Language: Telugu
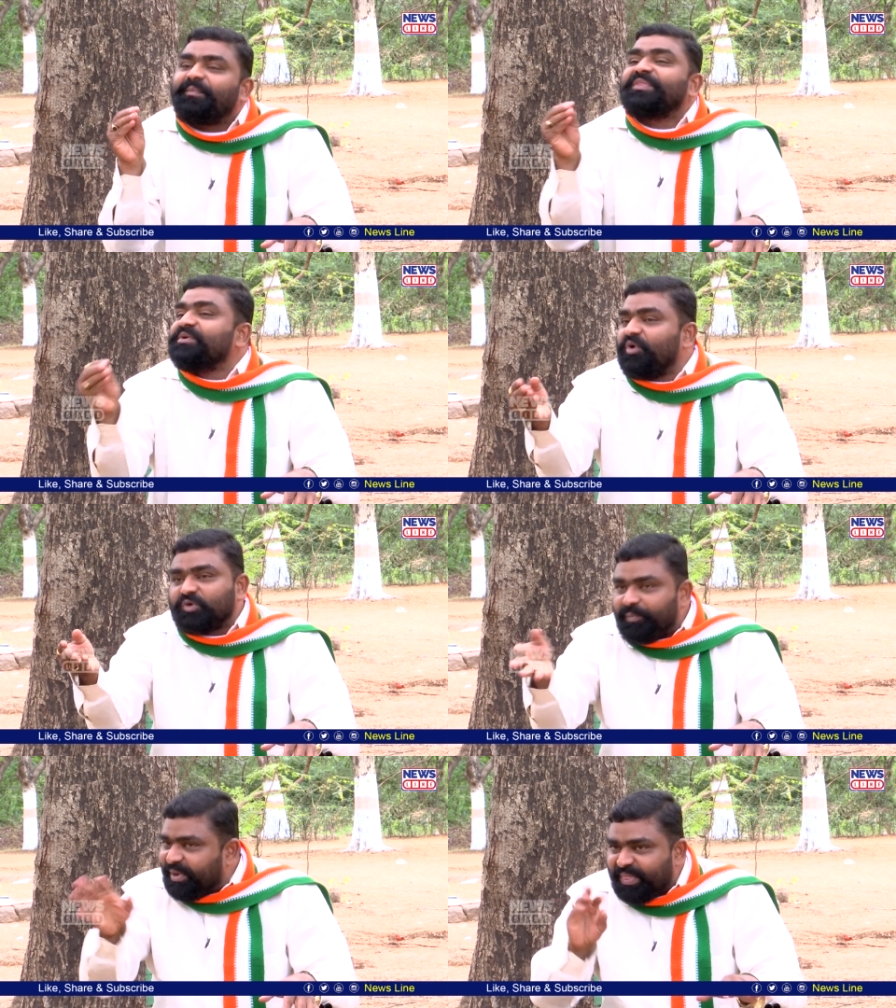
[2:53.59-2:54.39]
పది
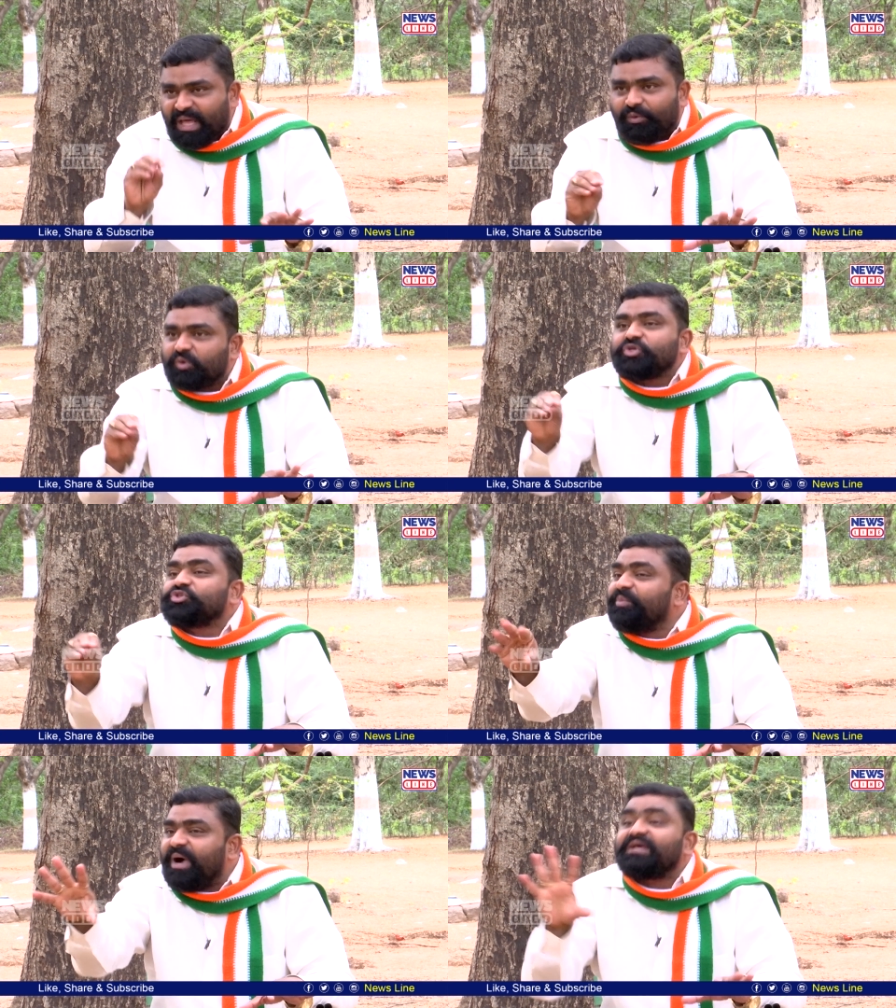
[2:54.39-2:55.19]
ఓట్లు పద్నాలుగు ఓట్లు
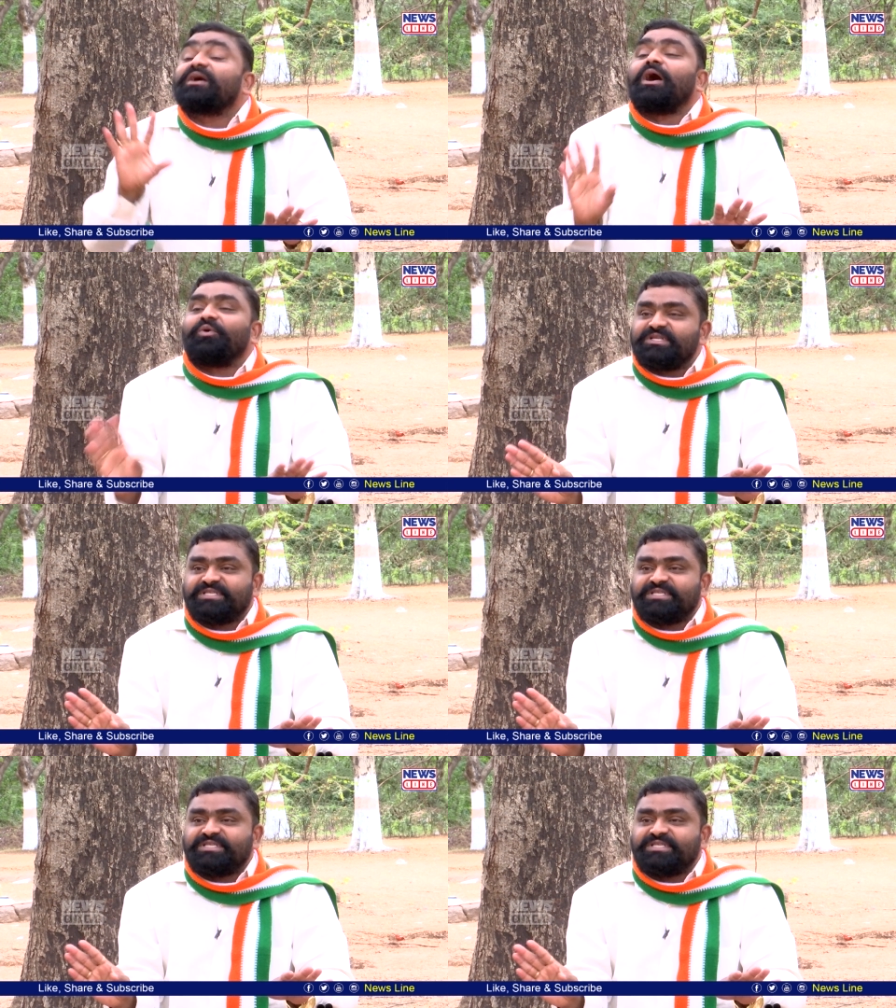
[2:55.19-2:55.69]
సుమారుగా రావటం